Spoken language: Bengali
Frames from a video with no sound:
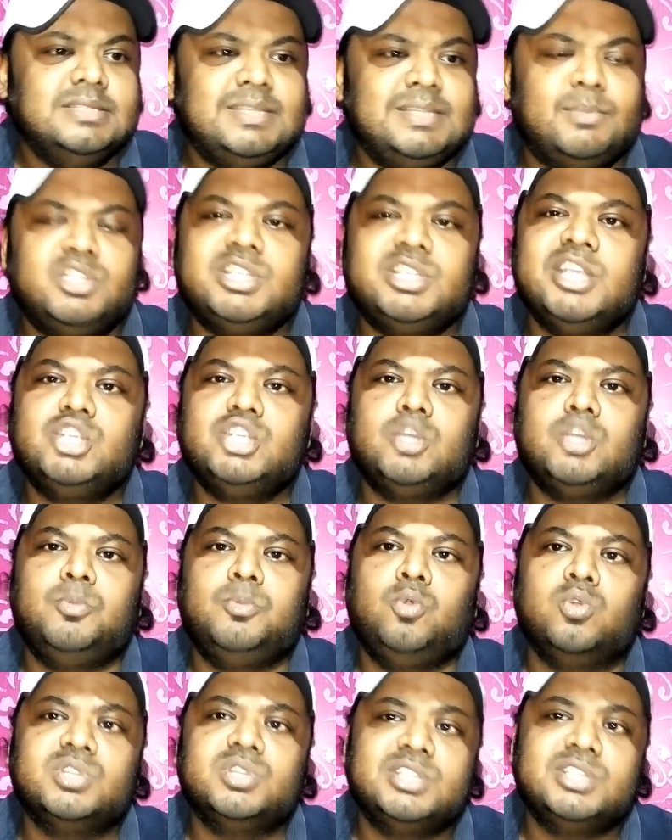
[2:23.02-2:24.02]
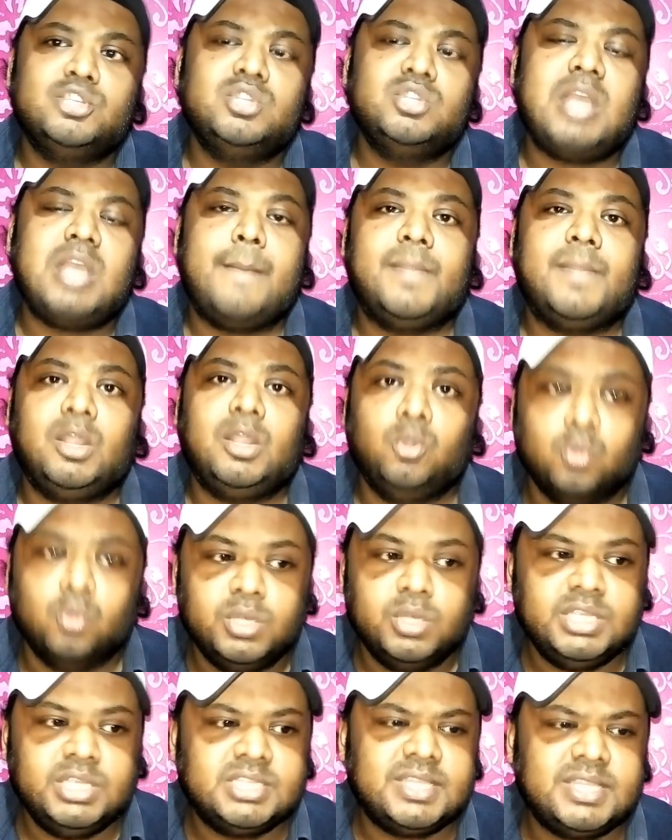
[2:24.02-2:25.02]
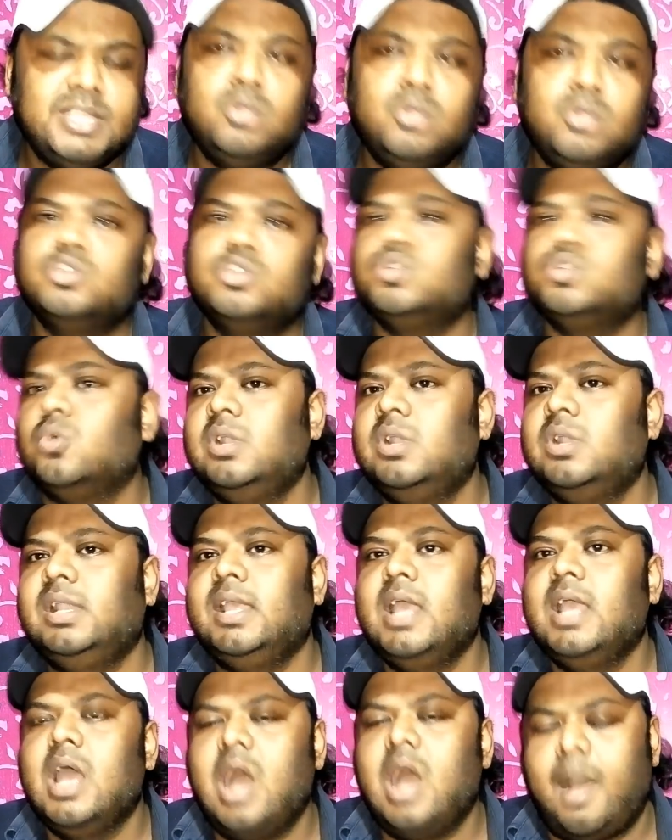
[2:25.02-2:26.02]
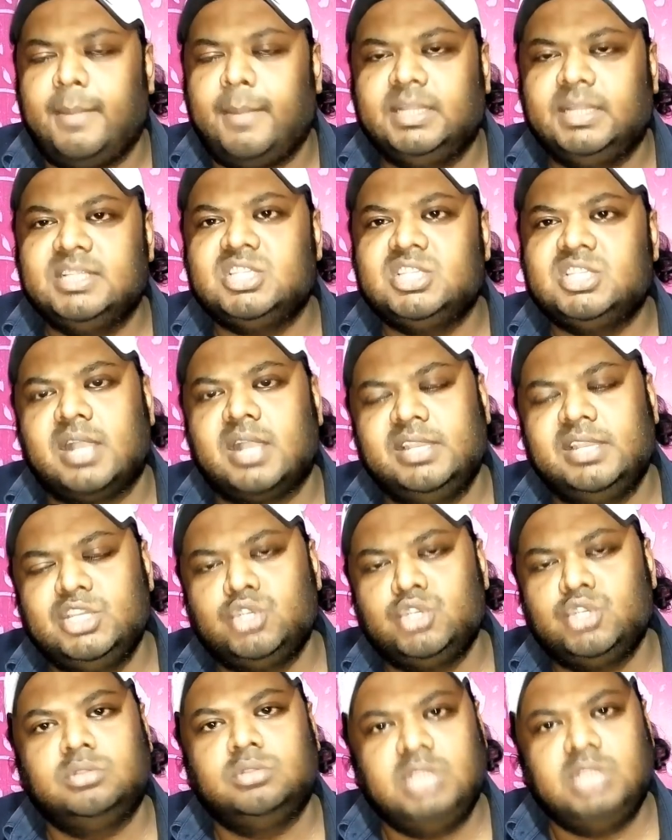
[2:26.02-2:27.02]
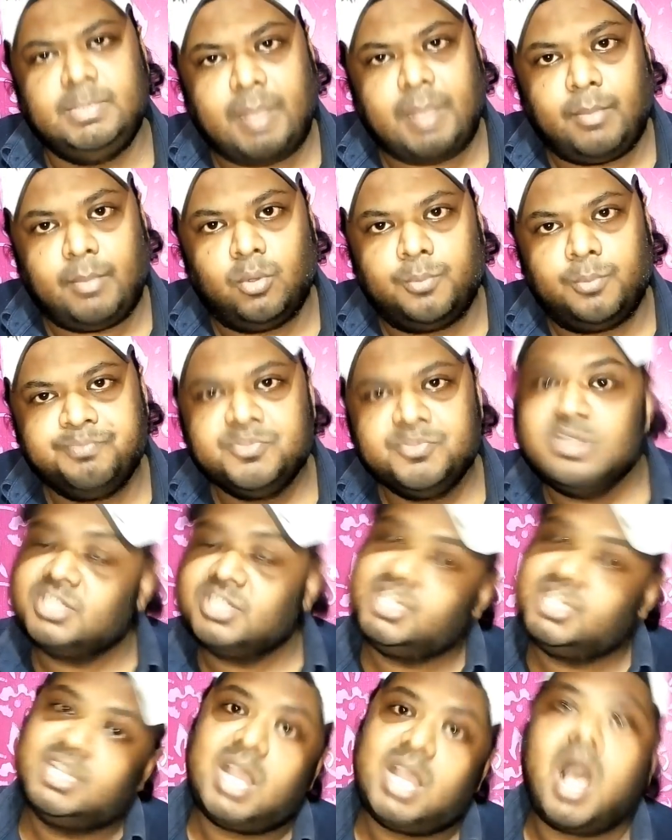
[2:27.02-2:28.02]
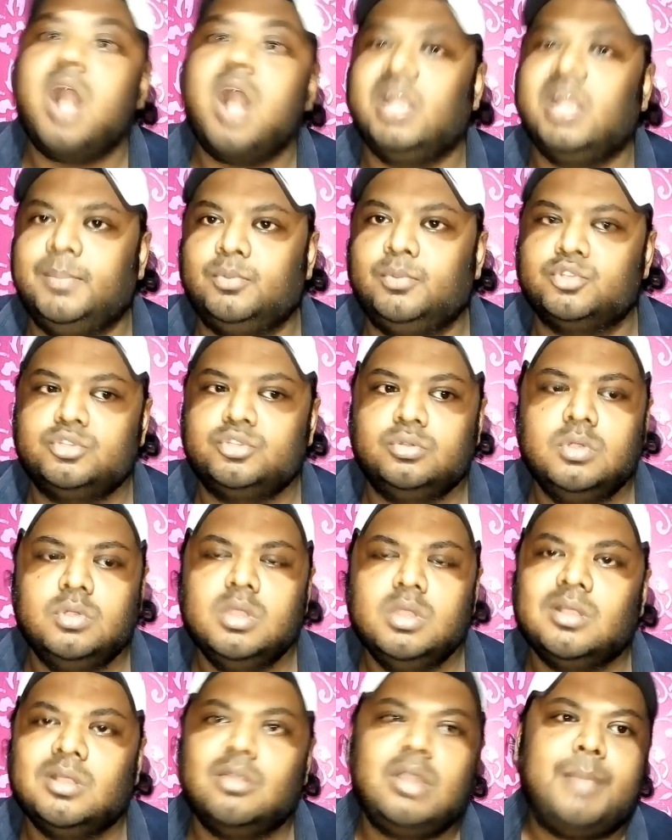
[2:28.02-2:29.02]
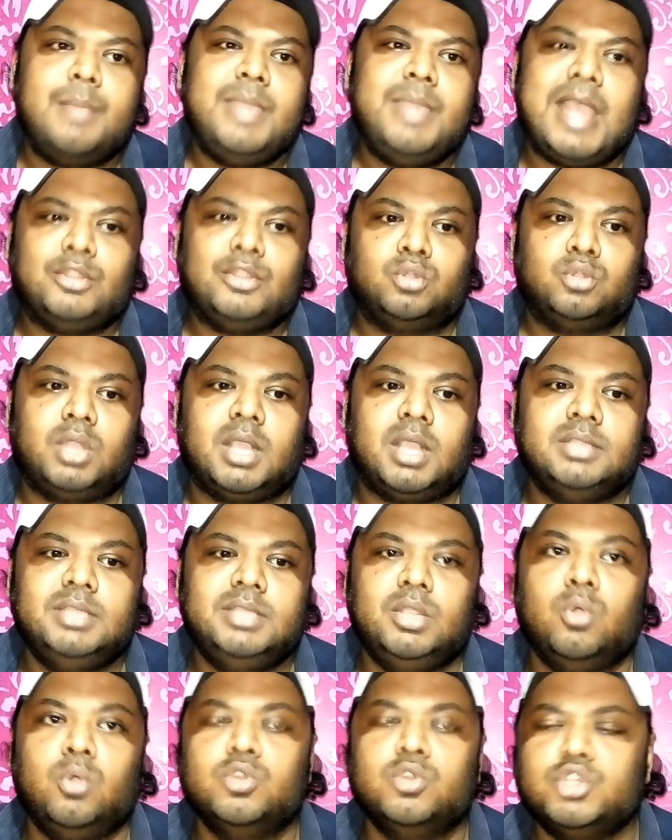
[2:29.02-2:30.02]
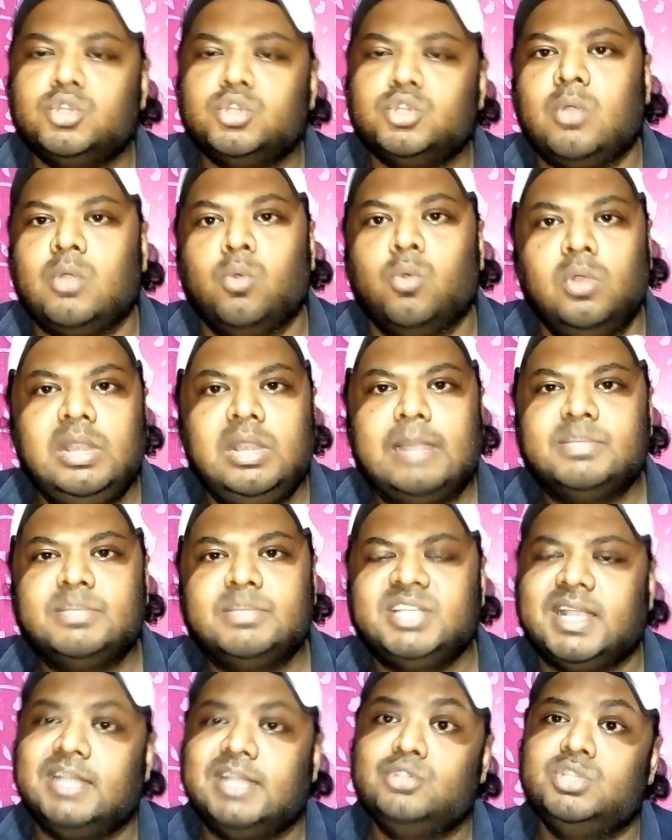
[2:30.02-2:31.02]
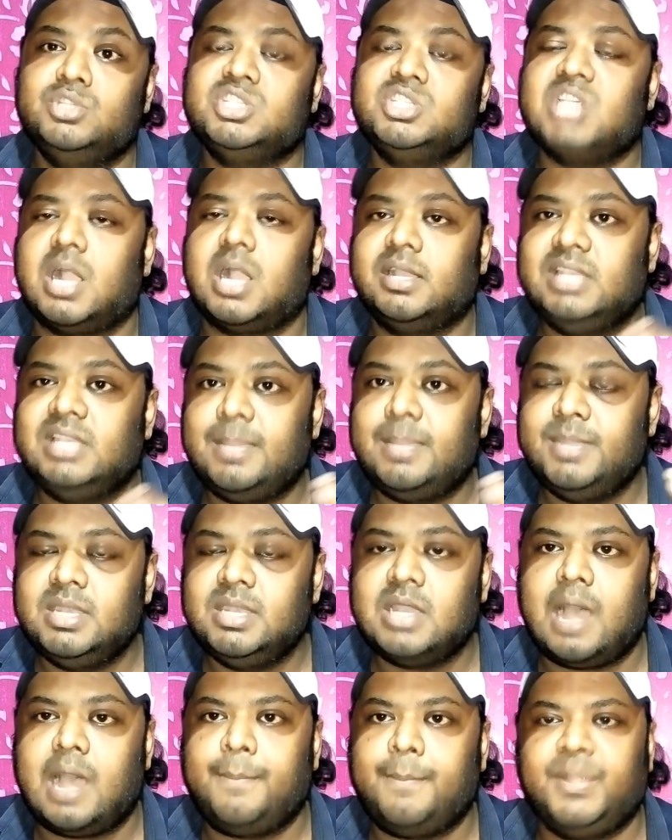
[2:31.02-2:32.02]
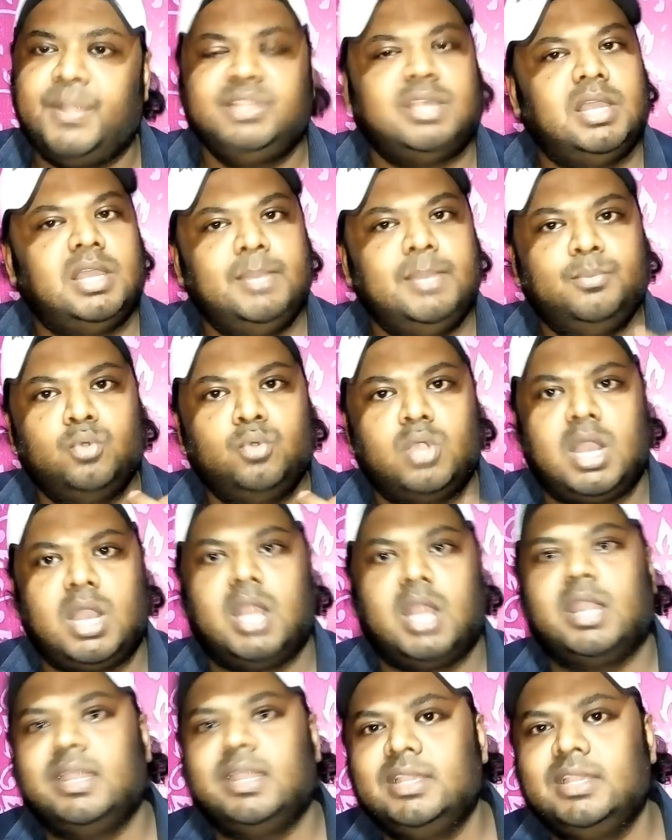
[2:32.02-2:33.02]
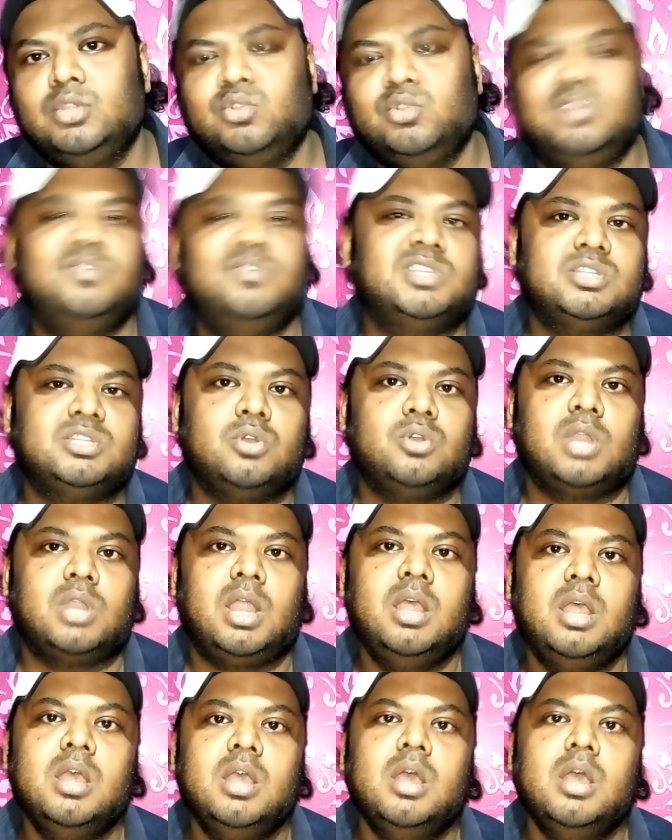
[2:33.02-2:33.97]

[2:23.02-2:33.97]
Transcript: যেমন সেই সব কোর্সে যদি আমরা করি সেই কোর্স করলে আমাদের চাকরি সত্যিই পাবো সেটা আগে প্রশ্ন কারণ আমি এত টাকা দিয়ে করা করলাম সেখানে যদি চাকরি আমি না পাই তাহলে পুরো টাকাটাই কিন্তু ইনভেস্ট করা